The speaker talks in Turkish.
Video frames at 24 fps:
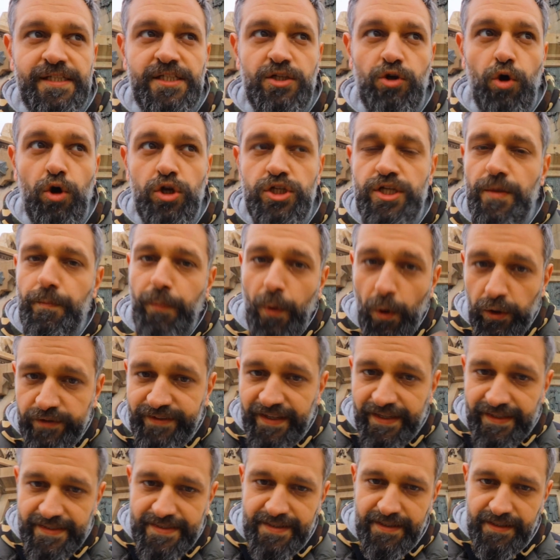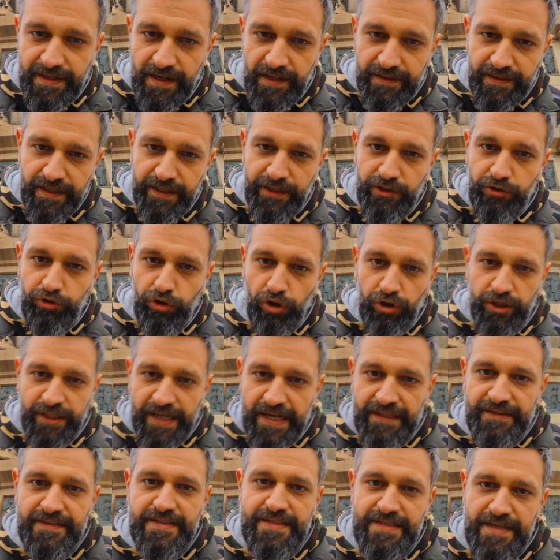Şimdi önce Portekiz kralına gidiyor
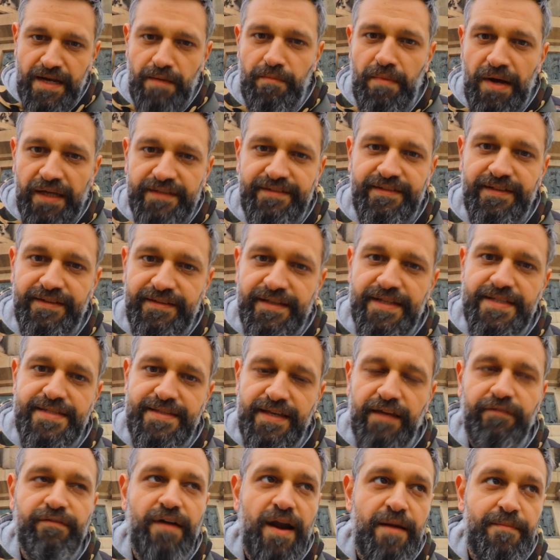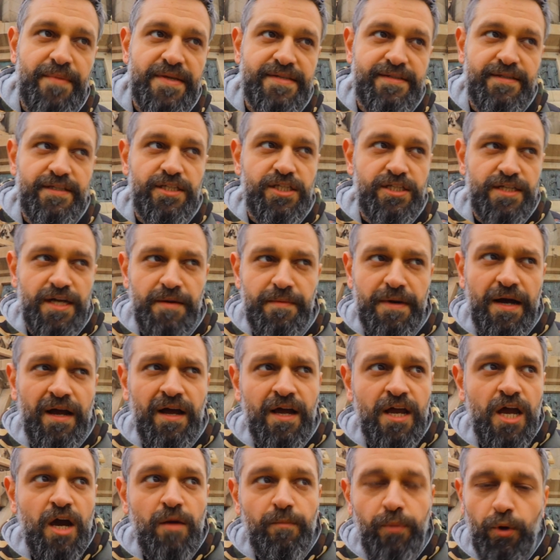kendisine maddi destek vermesi için ama
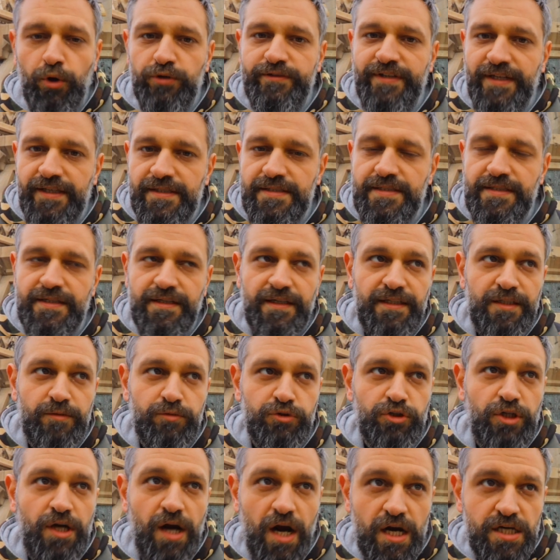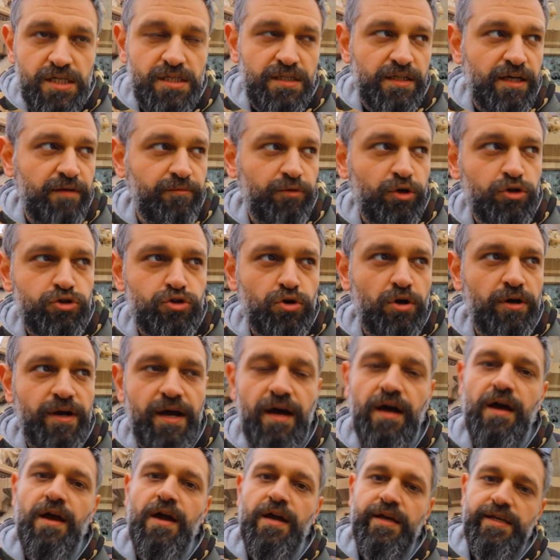Portekiz kralı bunu karşılayamıyor.
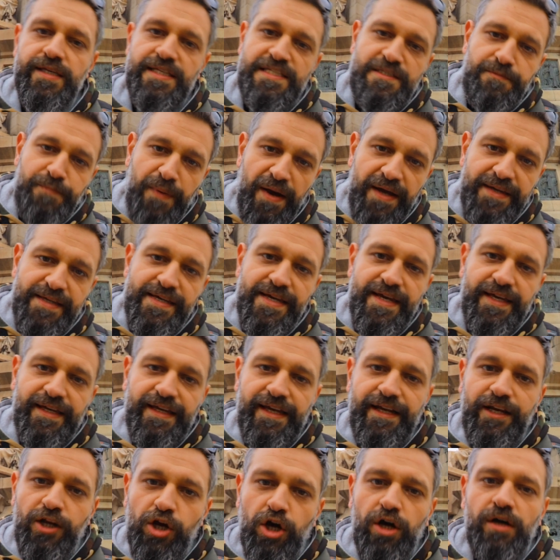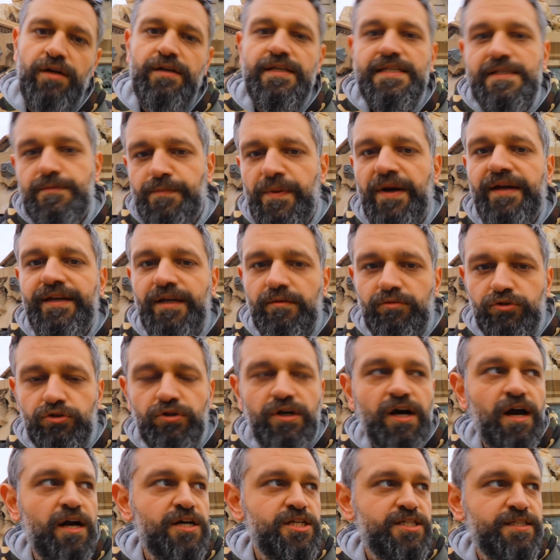Sonra İspanya'ya geliyor. İspanya bunu
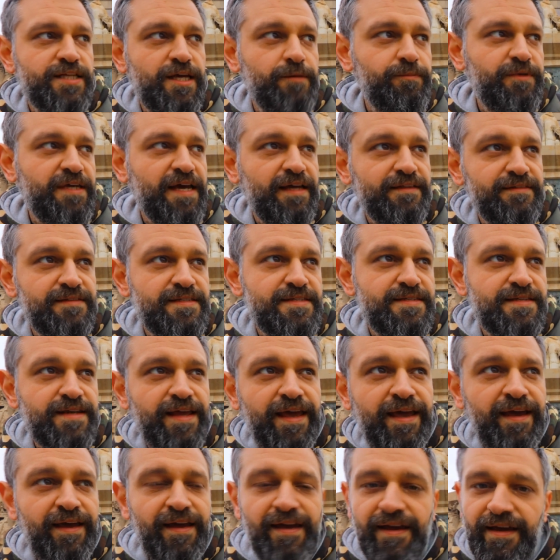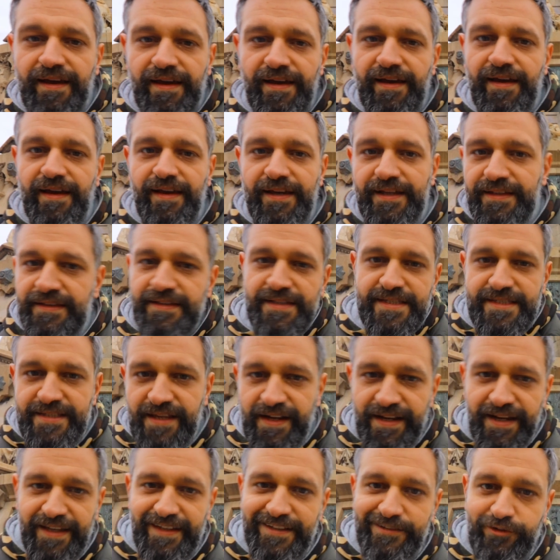karşılayıp kendisine e,
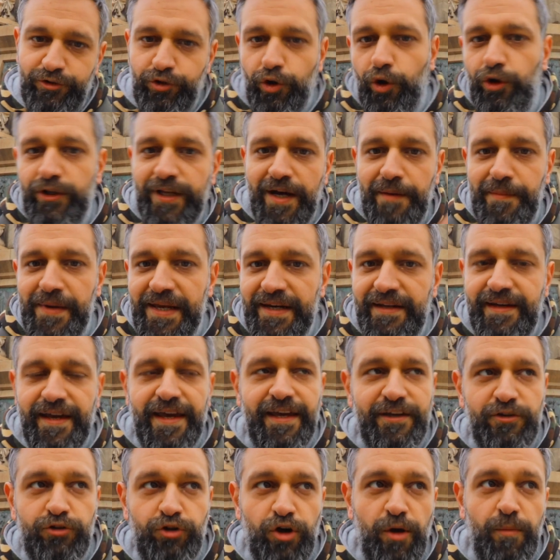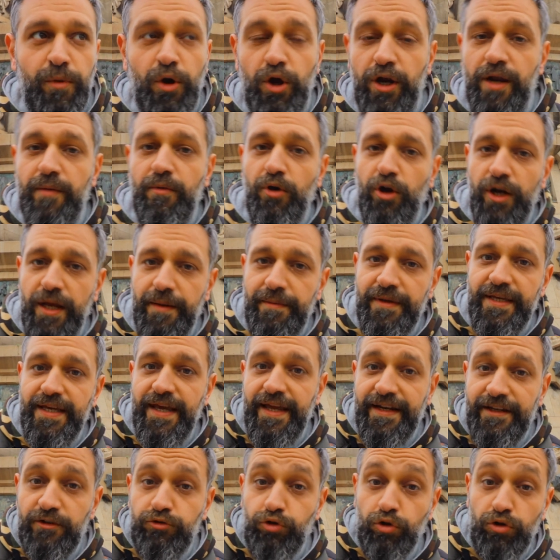Hindistan'a git diyor. O da Amerika'ya gidiyor. Böyle böyle bir
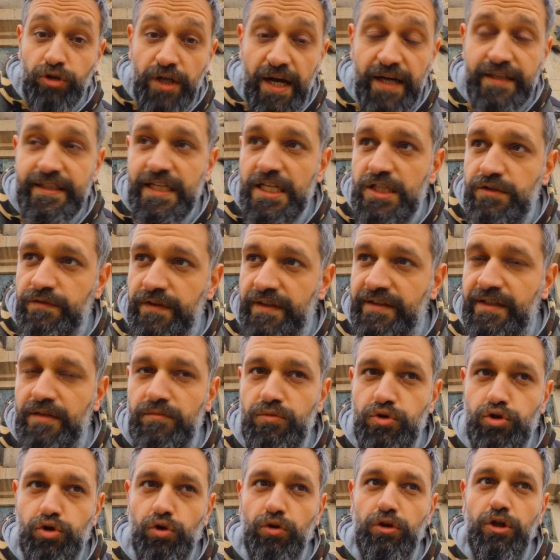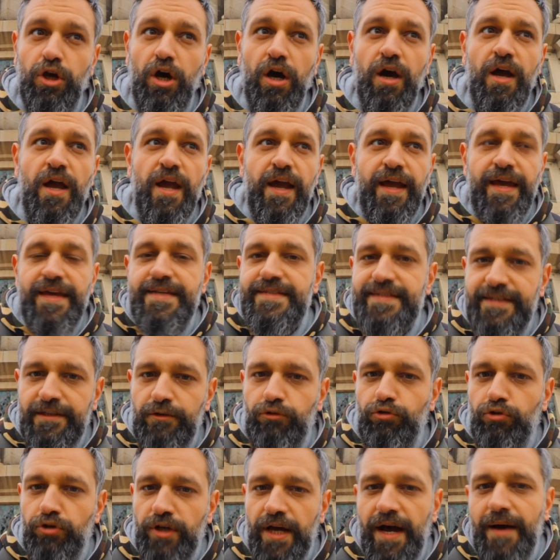yeni dünya keşfedilmiş oluyor.
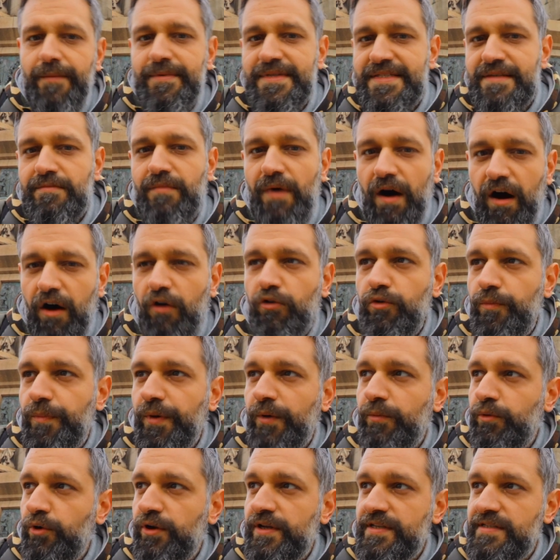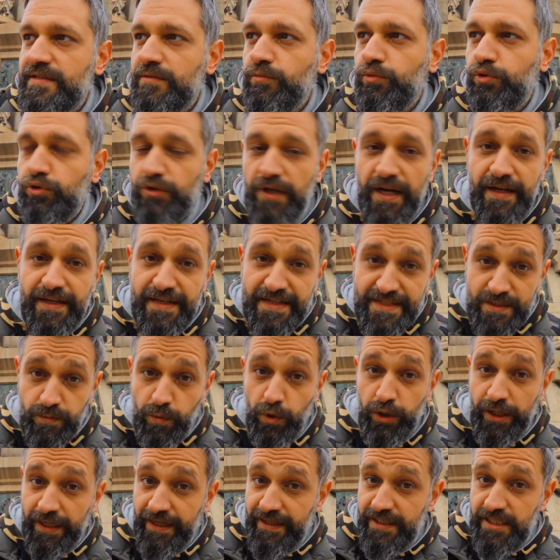Eski dünya bizim Avrupa burası. Buradan
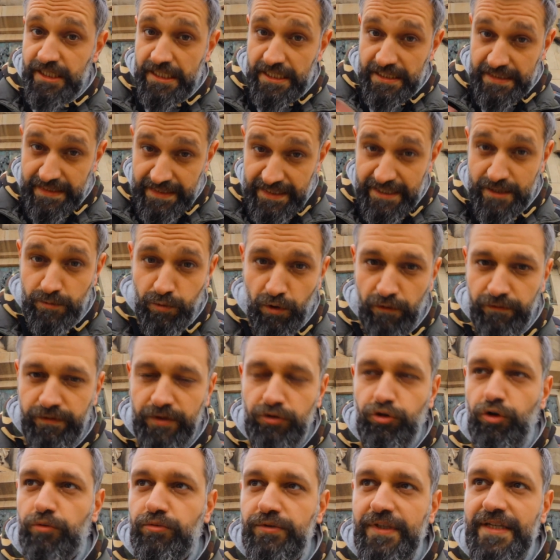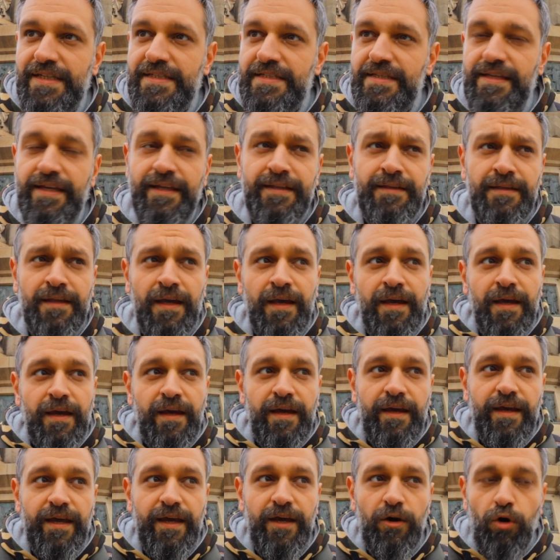Lizbon'a geçeceğiz. Lizbon videomu da izleyin.
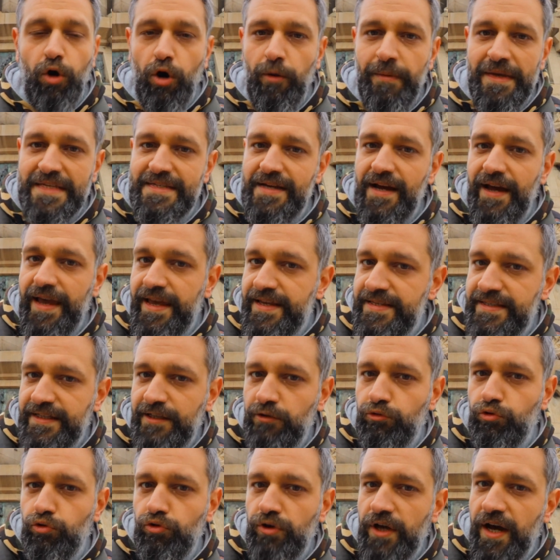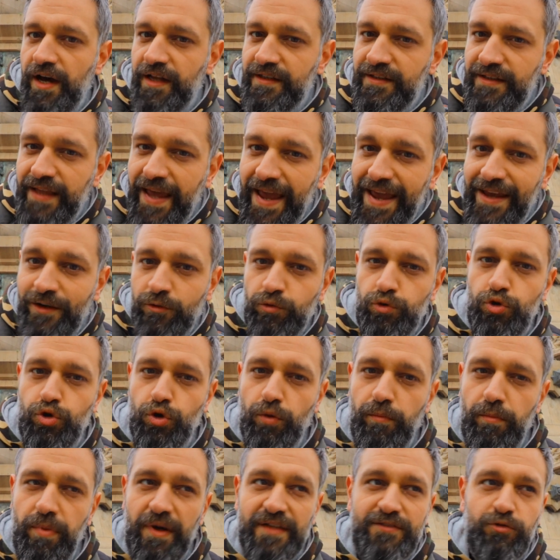E, o mesela eski dünyanın en ucu,
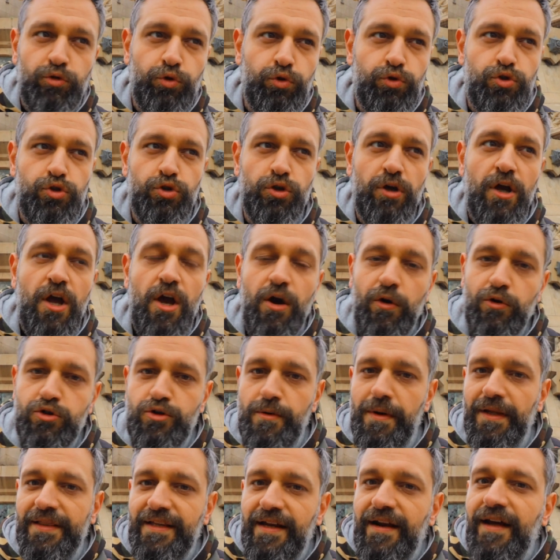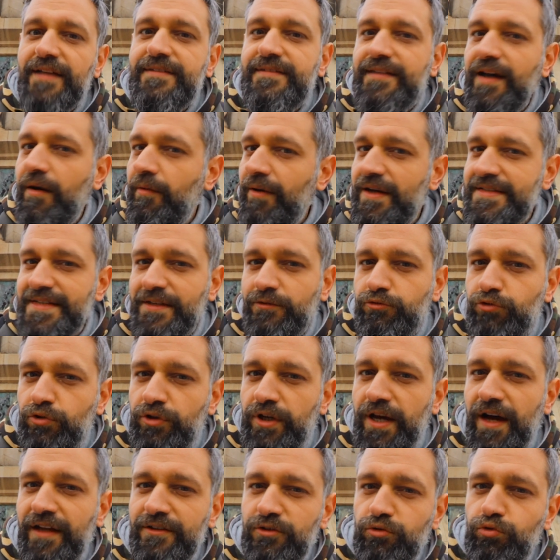batı ucu. O zamanlar hatta bazen
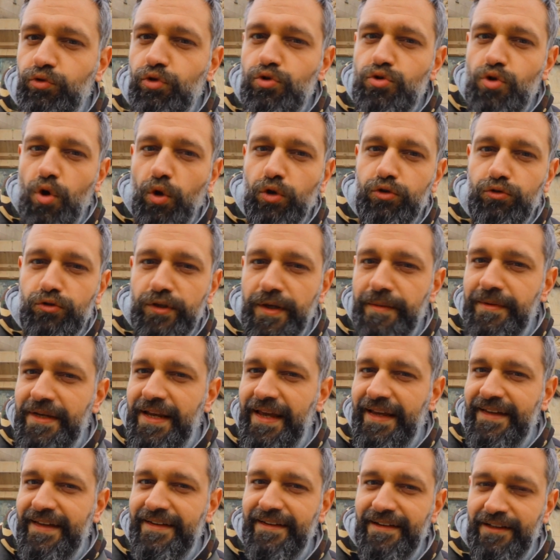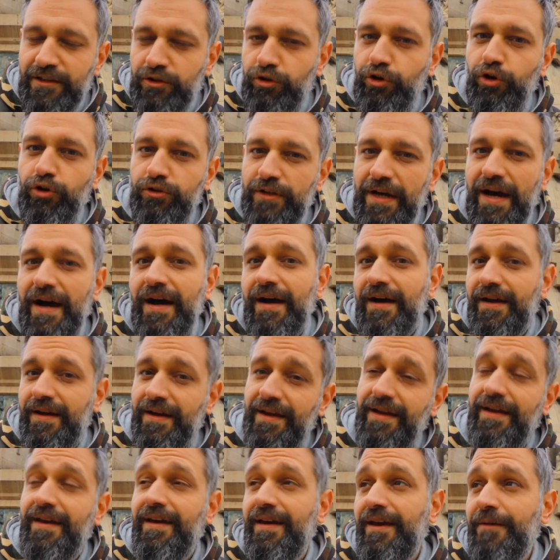dünyanın düz olduğuna bile inanılıyor. Daha
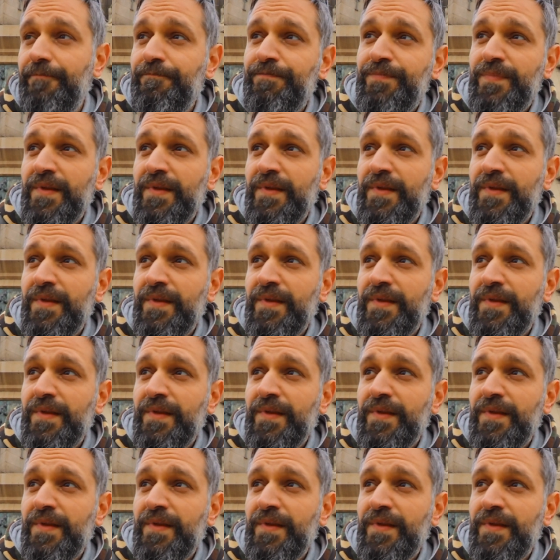e,